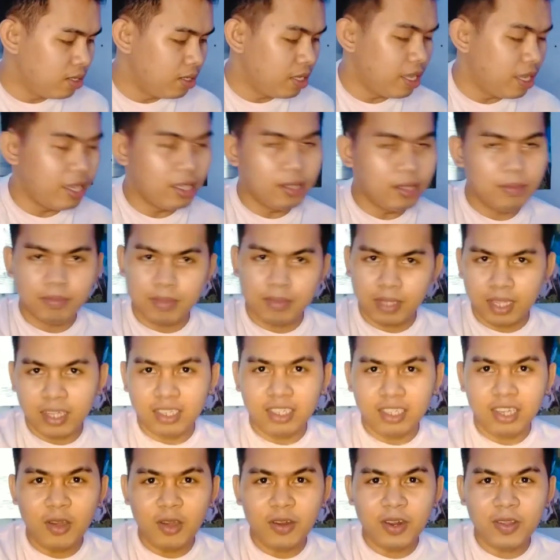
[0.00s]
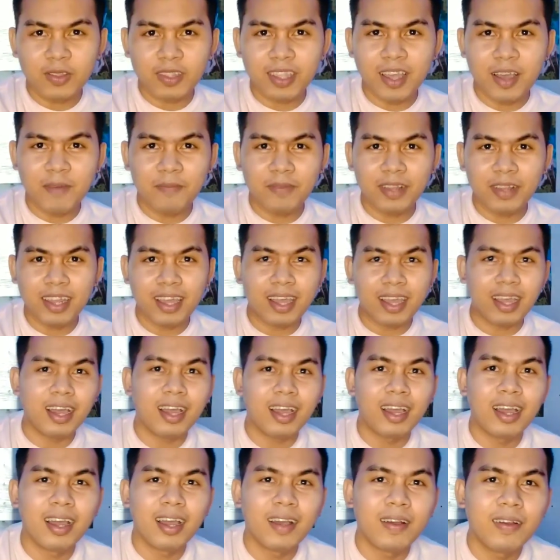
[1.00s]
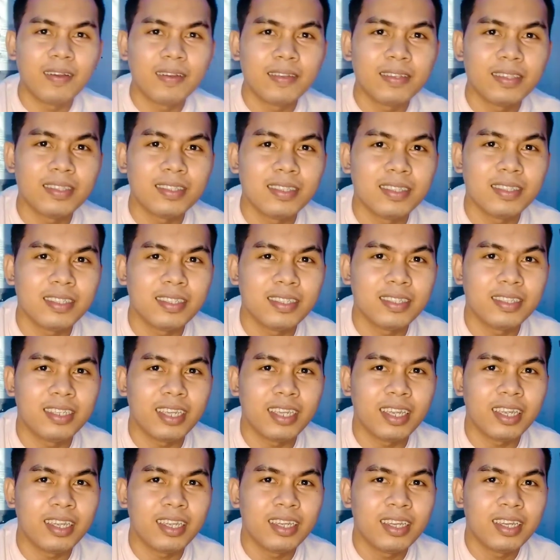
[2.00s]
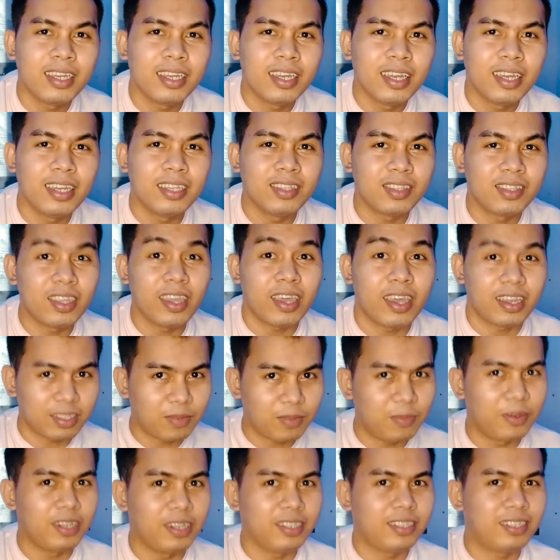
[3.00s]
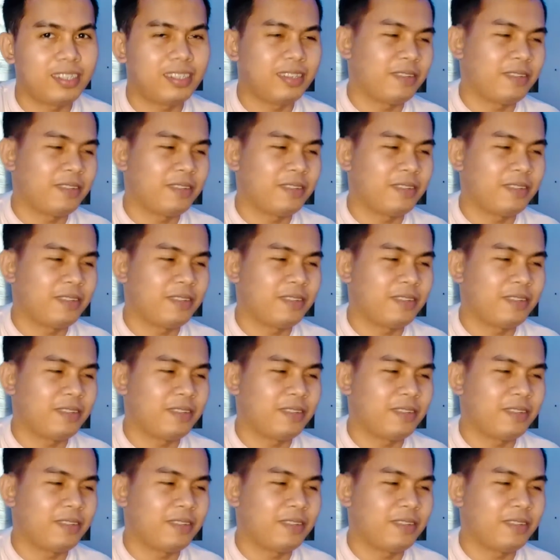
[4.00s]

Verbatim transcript: Then, shoutout nga pala JNT Express.